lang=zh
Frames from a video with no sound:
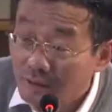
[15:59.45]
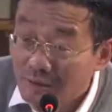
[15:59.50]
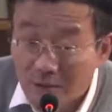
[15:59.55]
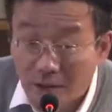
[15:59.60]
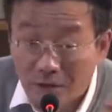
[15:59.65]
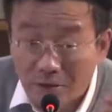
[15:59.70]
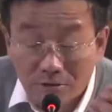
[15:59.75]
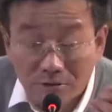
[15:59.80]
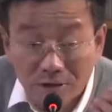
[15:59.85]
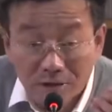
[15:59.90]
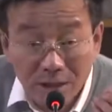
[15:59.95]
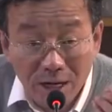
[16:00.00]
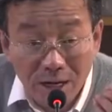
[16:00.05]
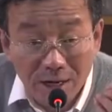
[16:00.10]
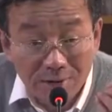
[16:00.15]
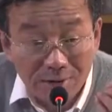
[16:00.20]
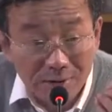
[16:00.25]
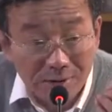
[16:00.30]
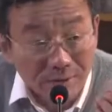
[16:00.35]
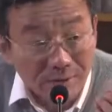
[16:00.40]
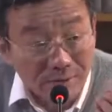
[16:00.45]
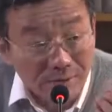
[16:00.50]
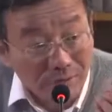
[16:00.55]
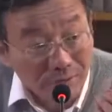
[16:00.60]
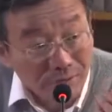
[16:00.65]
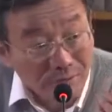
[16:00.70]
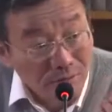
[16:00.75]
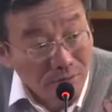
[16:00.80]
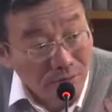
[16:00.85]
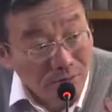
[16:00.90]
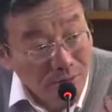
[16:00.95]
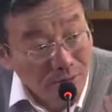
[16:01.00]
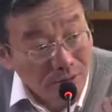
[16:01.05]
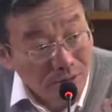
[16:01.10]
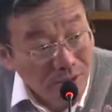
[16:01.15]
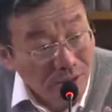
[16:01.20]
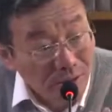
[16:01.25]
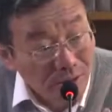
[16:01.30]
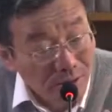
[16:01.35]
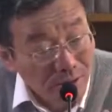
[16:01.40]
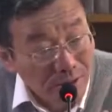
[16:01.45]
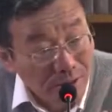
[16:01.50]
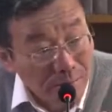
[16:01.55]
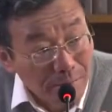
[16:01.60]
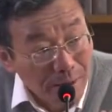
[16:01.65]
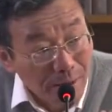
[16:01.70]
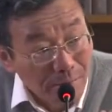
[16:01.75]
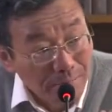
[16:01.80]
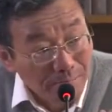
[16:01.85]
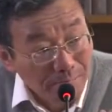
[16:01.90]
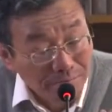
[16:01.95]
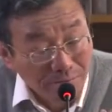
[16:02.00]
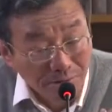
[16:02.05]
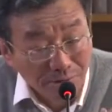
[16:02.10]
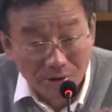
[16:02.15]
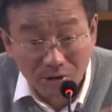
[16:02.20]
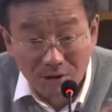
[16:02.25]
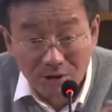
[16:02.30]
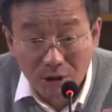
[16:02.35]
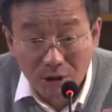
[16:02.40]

在古希腊奴隶社会里边，有